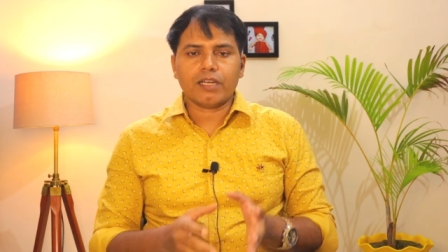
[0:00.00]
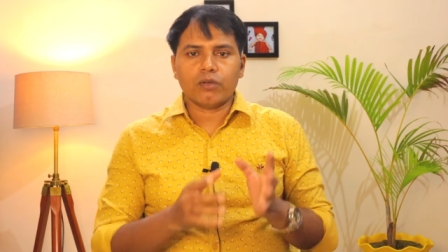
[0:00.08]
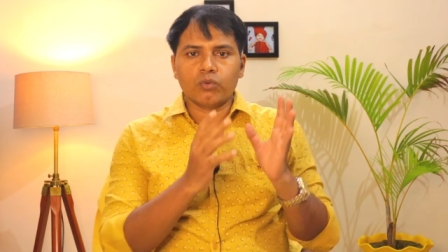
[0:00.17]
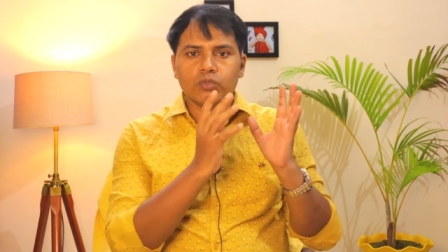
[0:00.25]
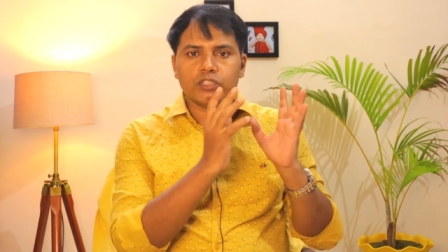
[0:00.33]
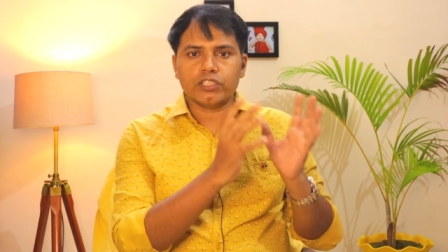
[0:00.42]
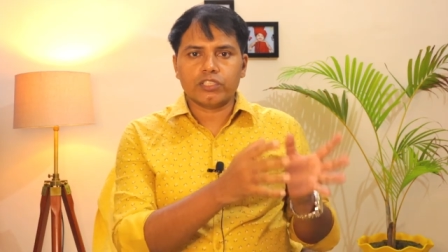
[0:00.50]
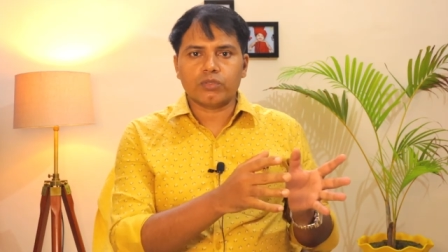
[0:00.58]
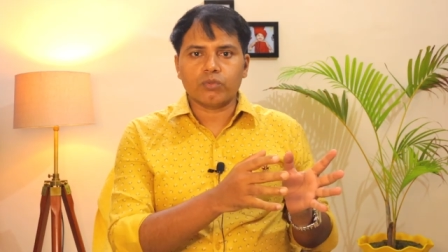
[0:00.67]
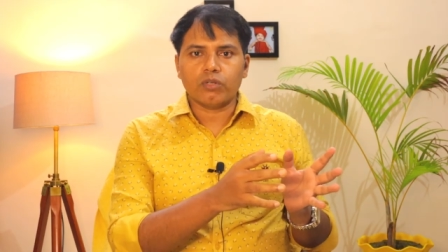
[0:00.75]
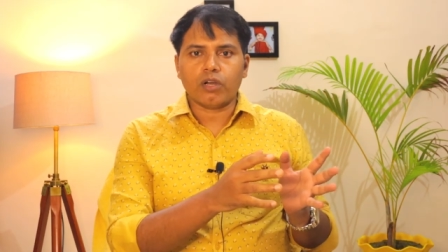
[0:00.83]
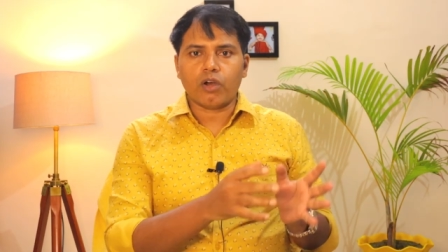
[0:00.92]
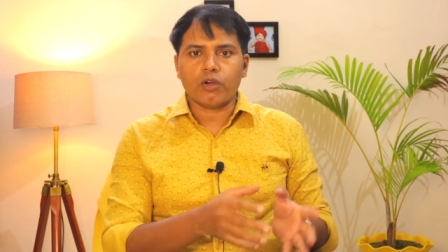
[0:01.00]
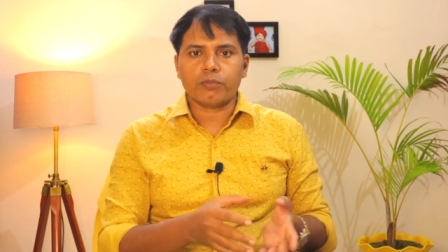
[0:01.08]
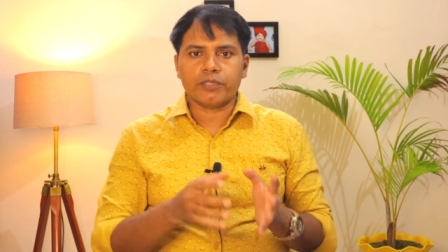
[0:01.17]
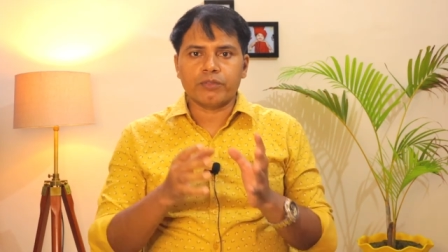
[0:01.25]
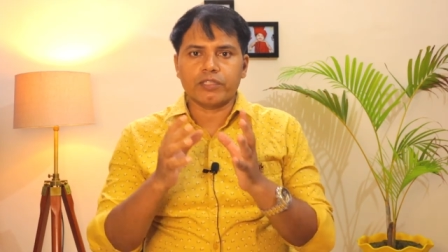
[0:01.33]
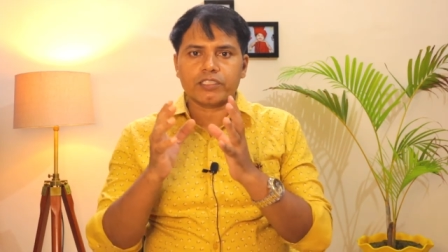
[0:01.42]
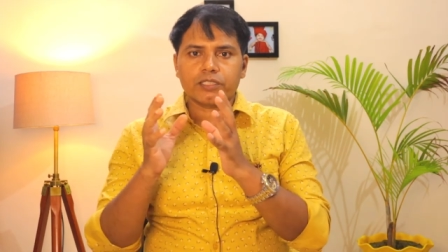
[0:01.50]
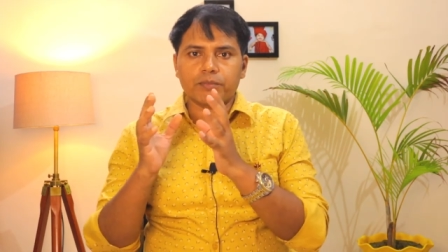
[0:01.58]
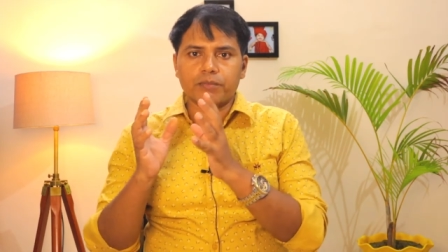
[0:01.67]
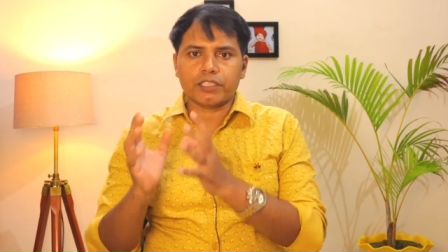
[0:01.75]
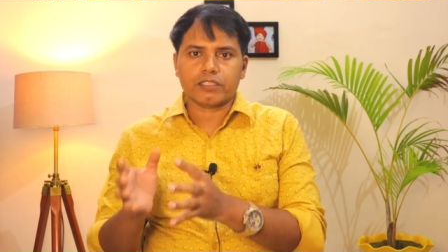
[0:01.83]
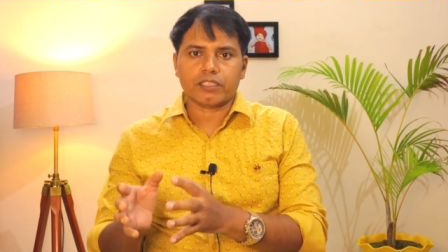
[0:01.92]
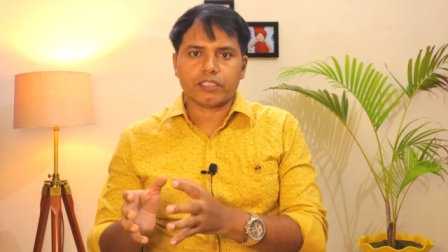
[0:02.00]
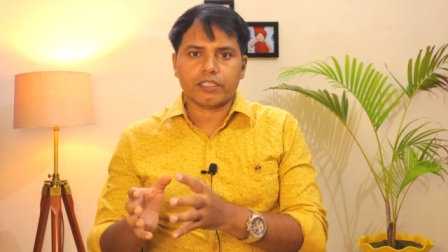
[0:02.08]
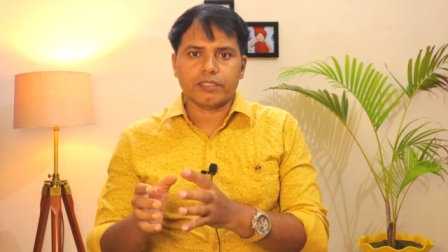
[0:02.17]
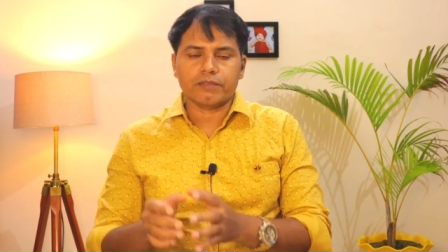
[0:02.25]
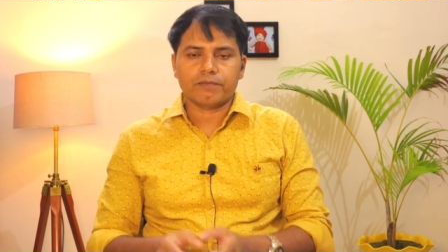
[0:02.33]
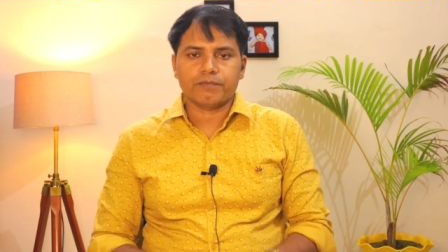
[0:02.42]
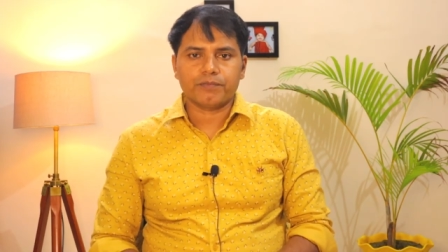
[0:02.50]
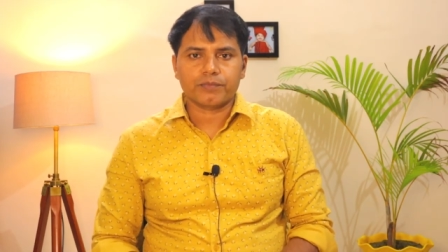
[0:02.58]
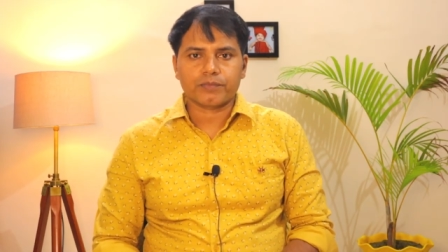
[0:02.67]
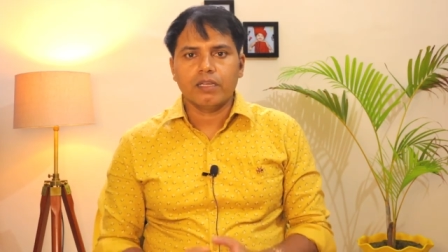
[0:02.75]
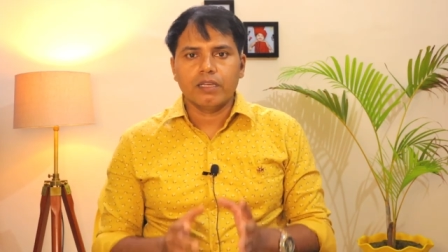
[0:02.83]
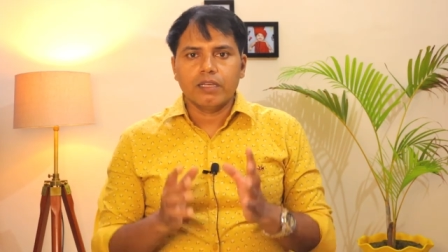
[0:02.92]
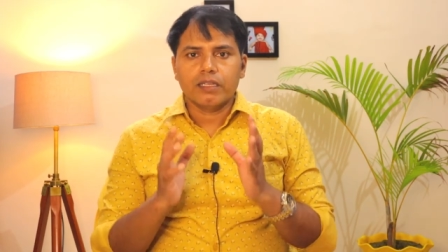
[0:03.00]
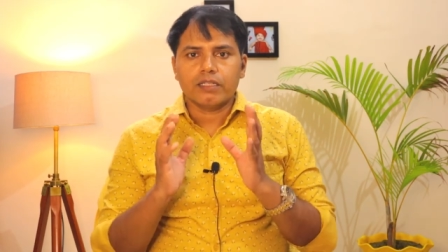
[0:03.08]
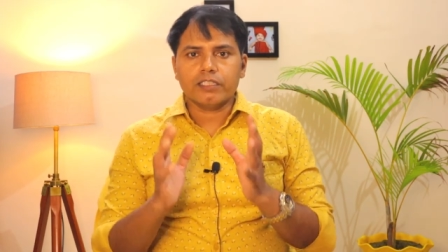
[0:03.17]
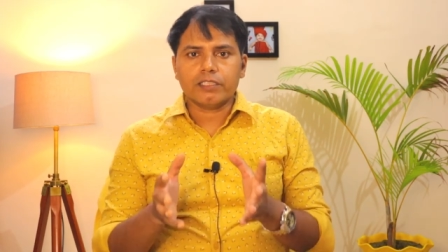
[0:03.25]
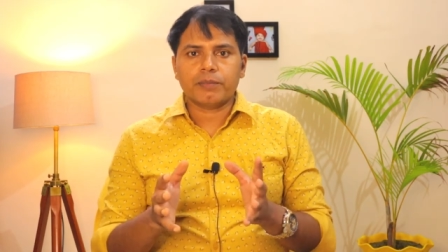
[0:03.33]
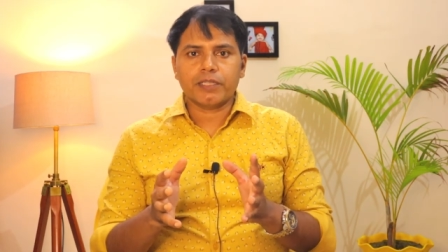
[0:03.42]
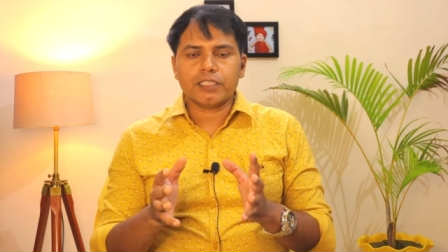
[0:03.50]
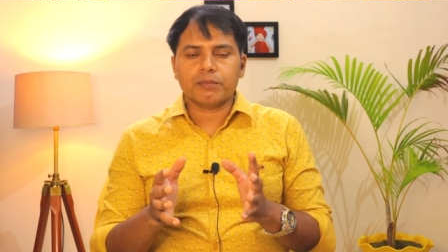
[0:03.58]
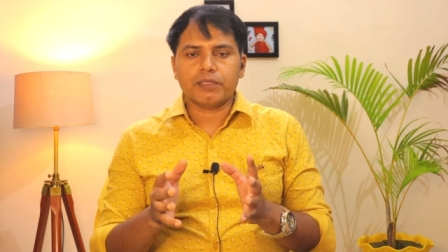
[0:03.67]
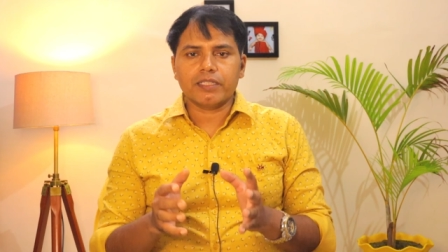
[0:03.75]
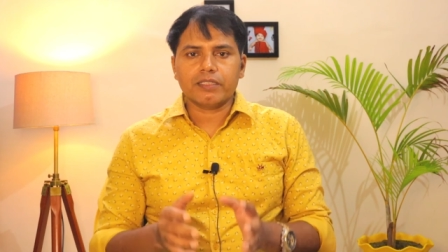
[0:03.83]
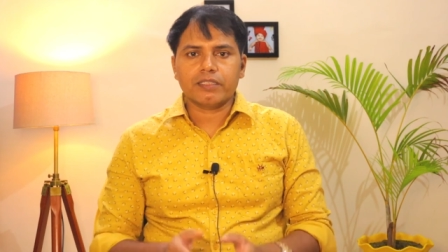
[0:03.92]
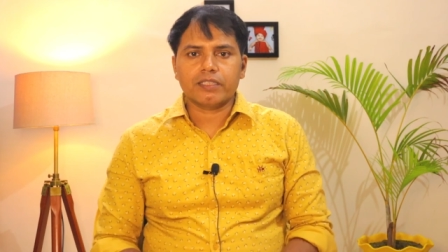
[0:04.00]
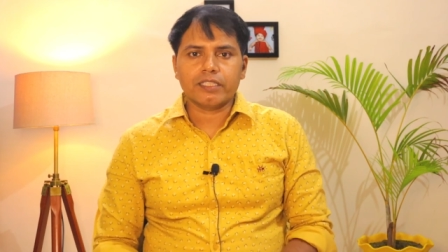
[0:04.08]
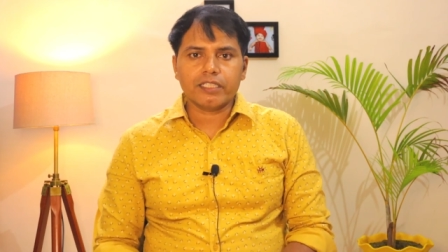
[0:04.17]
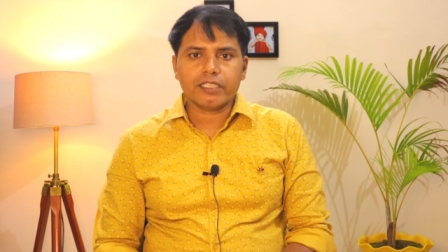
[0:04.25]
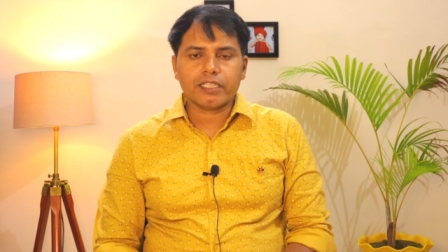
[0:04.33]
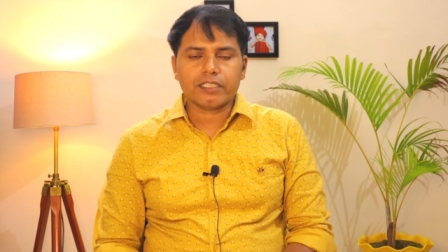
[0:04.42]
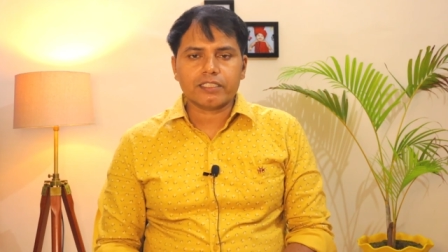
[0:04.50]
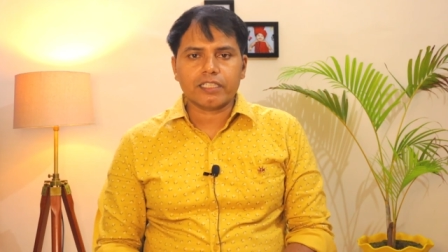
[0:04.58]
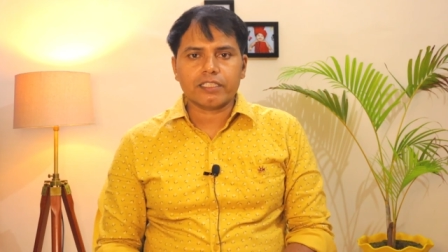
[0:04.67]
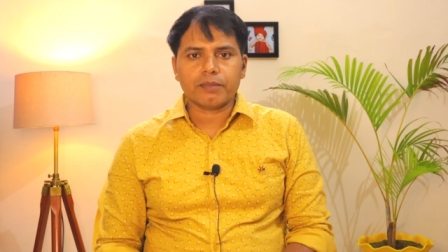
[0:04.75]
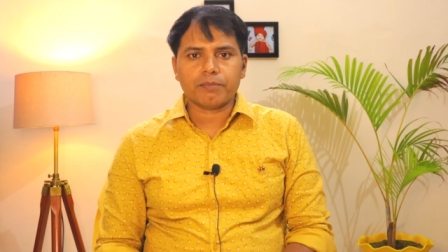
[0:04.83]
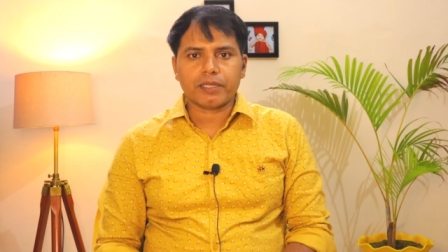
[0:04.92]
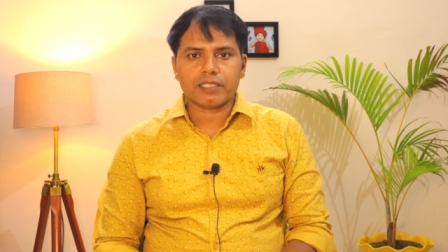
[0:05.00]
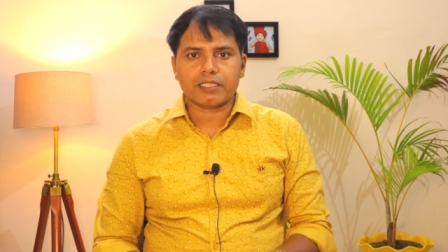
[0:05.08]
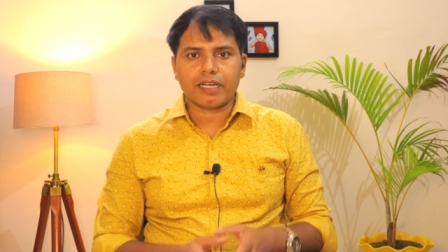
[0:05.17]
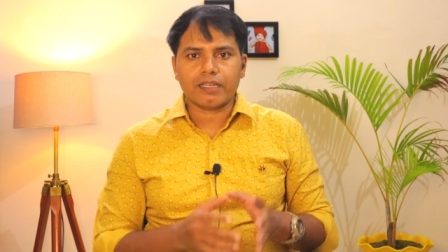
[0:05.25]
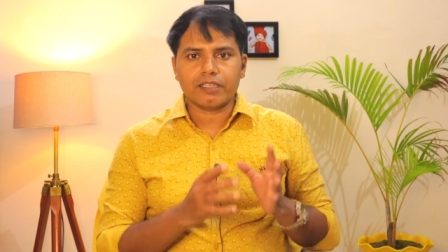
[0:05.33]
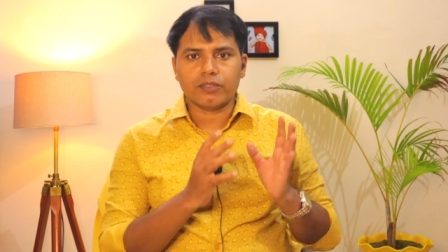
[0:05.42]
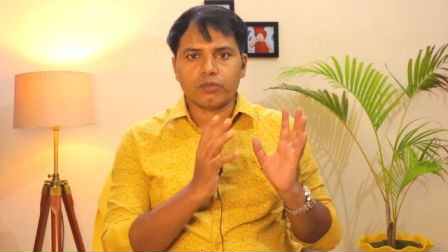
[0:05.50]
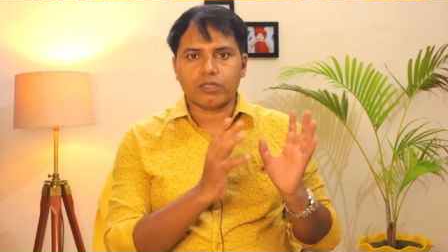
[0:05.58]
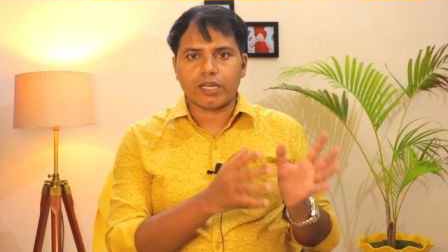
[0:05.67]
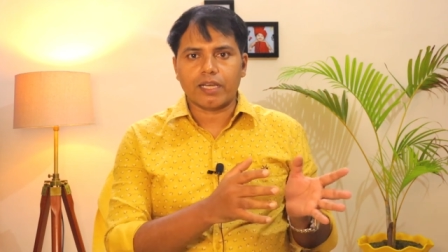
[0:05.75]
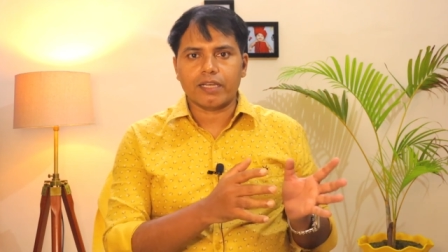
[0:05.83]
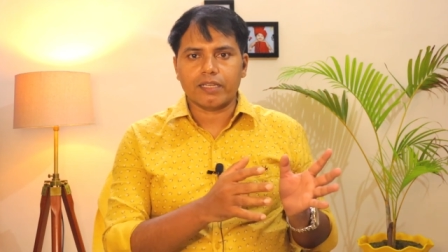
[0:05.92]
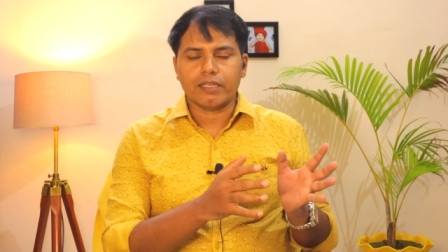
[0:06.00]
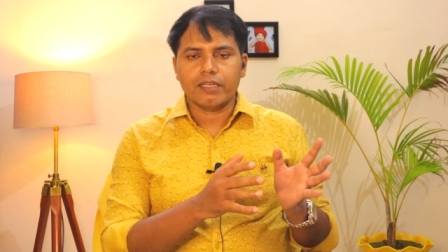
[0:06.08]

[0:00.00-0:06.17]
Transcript: लूज स्टूल और फीवर से बच सके इस फेज में तीदिंग के चलते परेशान नहीं होना है